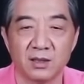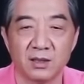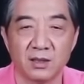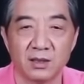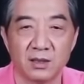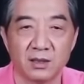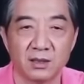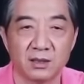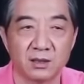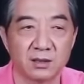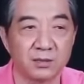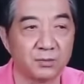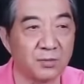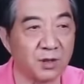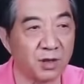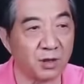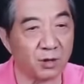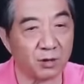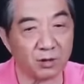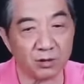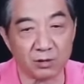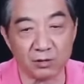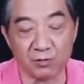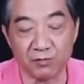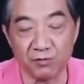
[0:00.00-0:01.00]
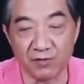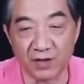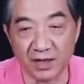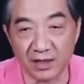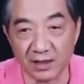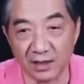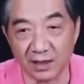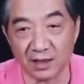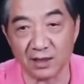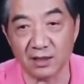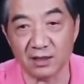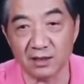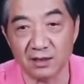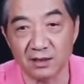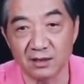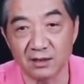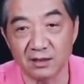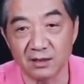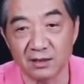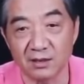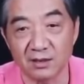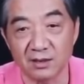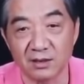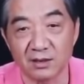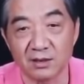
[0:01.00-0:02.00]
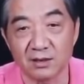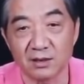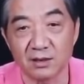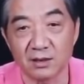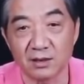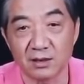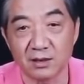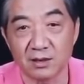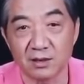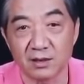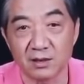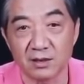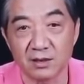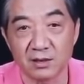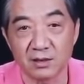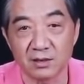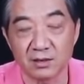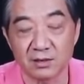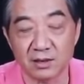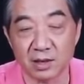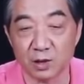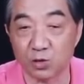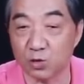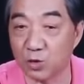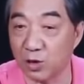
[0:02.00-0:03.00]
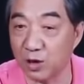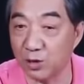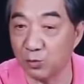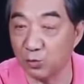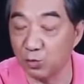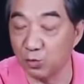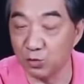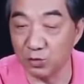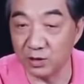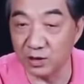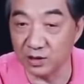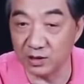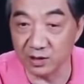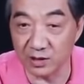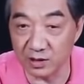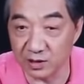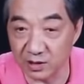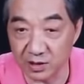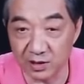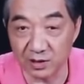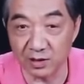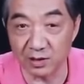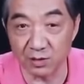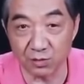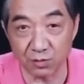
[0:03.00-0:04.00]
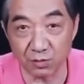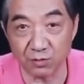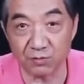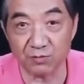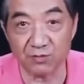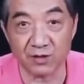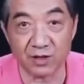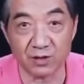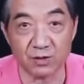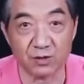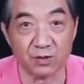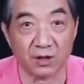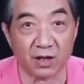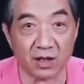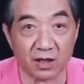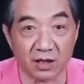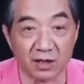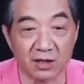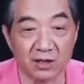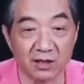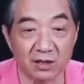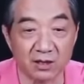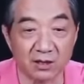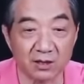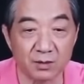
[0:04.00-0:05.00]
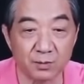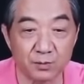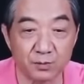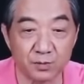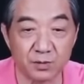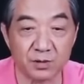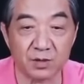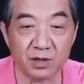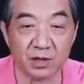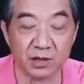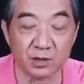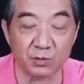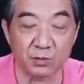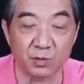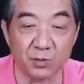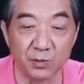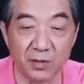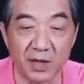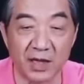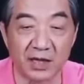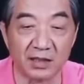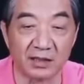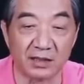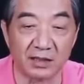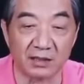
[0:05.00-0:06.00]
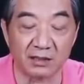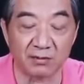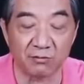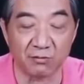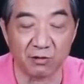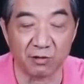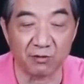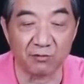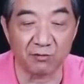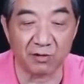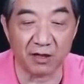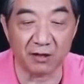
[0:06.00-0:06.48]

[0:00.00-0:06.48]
哎，怎么好好的翻了？在船坞里那些阴沟的翻船，都不知道怎么办了。我